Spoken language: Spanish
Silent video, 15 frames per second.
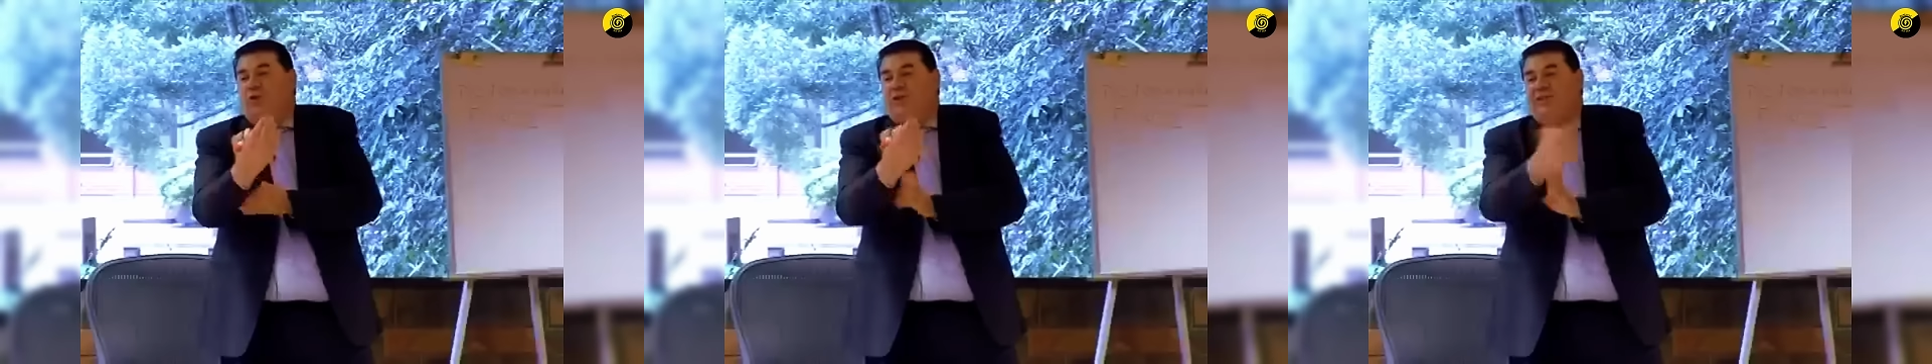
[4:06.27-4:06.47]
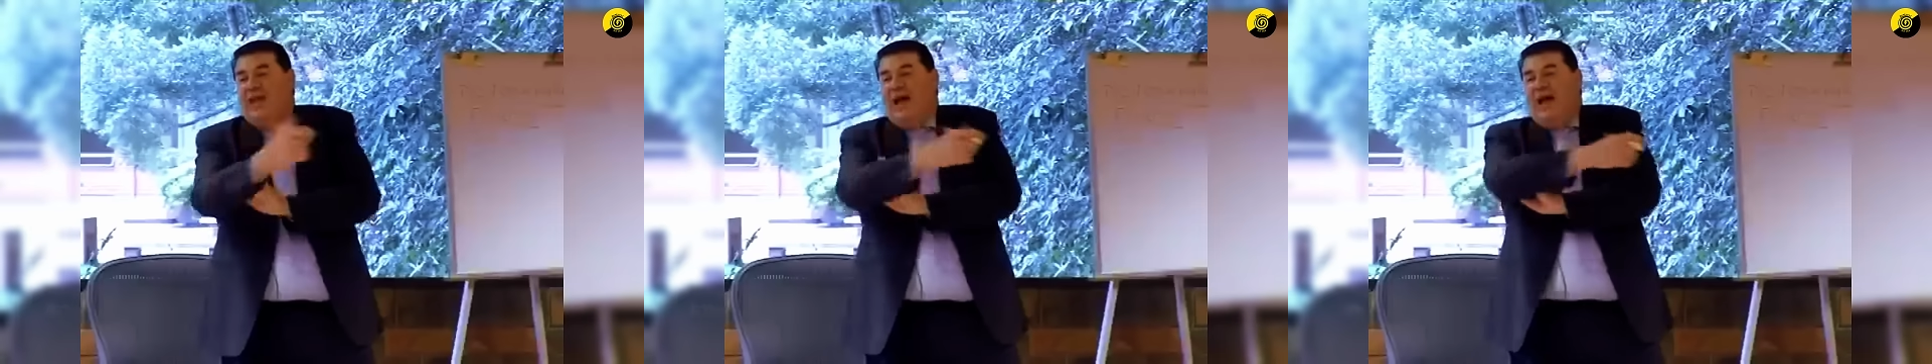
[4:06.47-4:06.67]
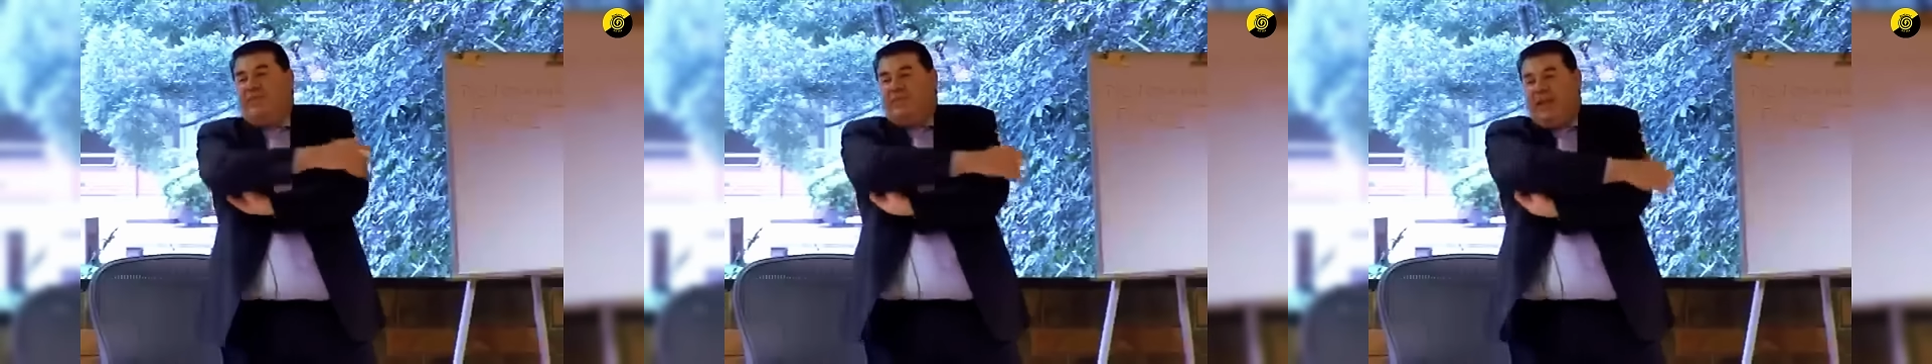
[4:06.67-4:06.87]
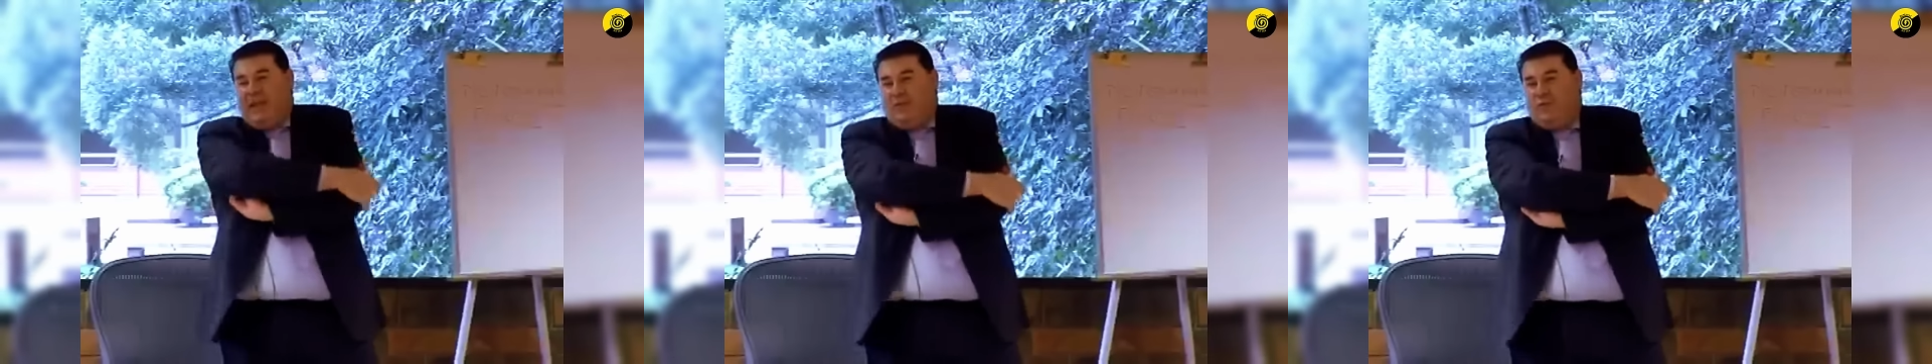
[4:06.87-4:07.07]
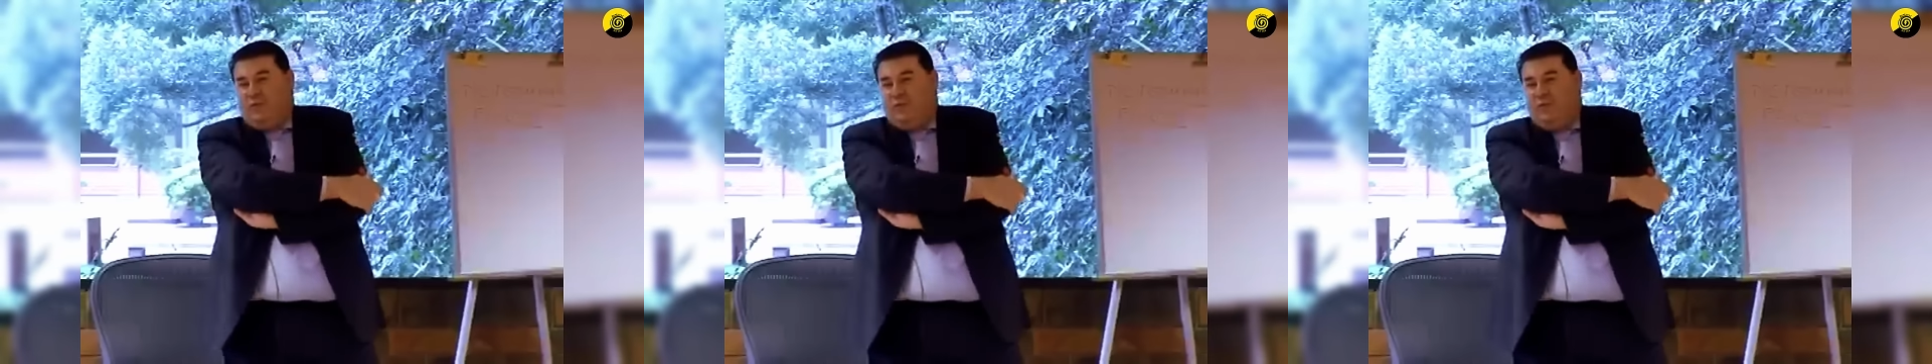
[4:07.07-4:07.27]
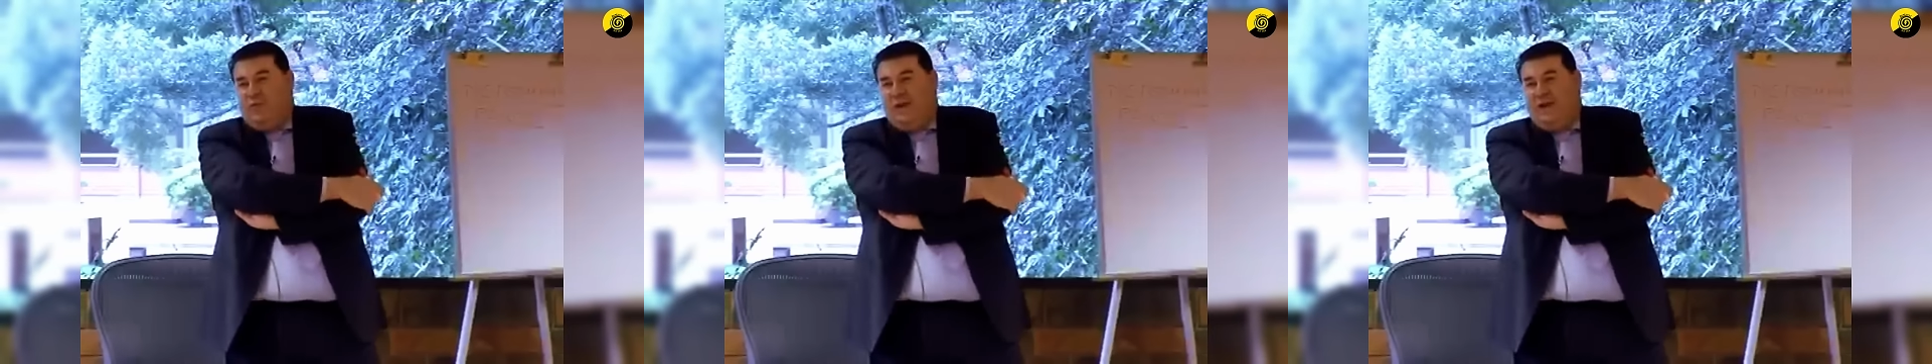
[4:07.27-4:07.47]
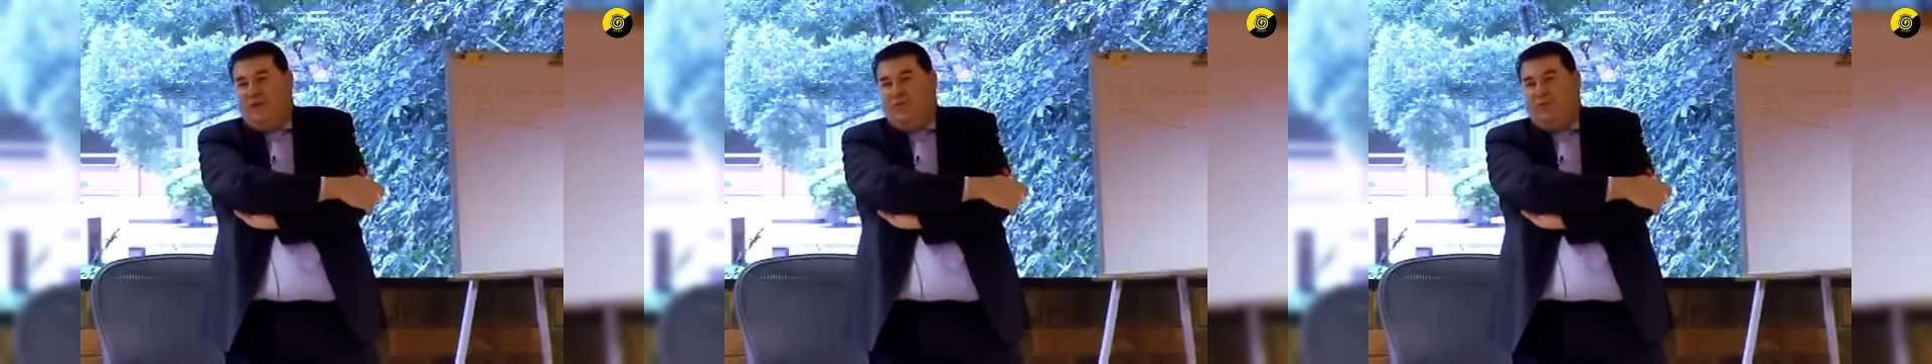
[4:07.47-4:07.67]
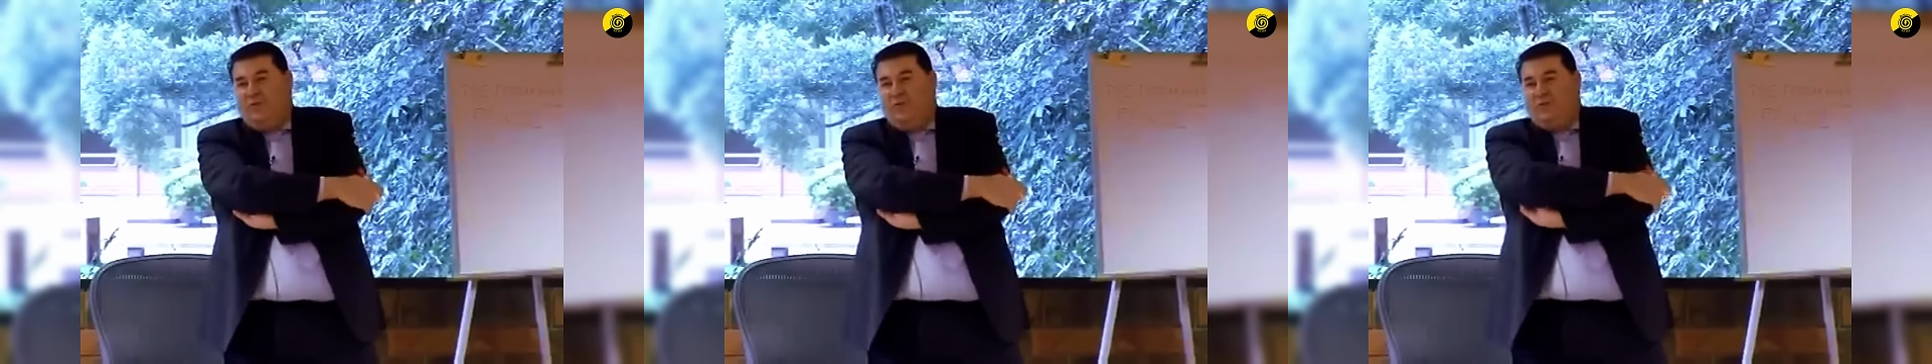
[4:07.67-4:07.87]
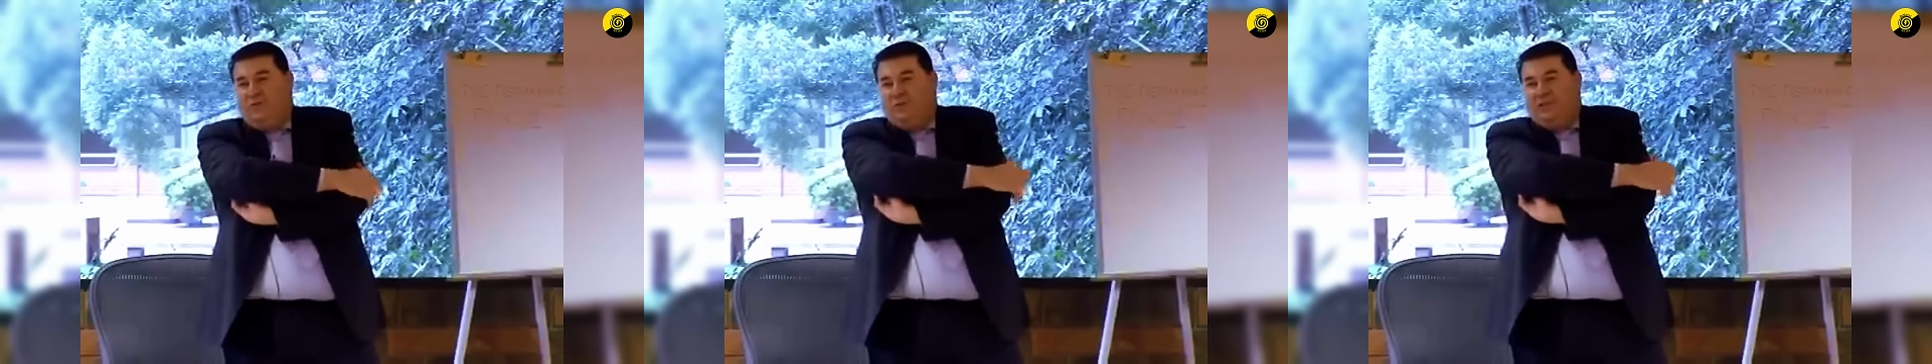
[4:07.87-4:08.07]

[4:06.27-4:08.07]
está abierto, no hay ningún